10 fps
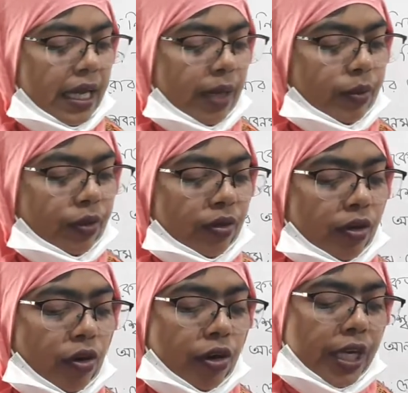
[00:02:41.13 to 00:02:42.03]
এবং
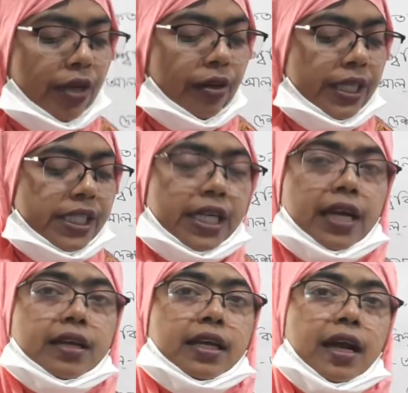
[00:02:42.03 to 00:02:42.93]
ক্ষণে ক্ষণে
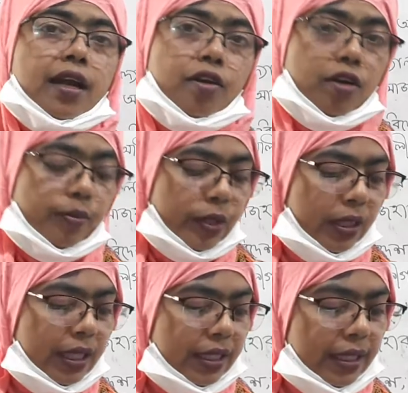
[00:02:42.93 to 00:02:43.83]
সেখানকার রং
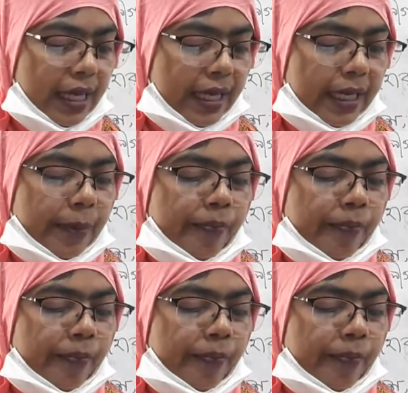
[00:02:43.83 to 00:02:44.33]
বদলাতে থাকে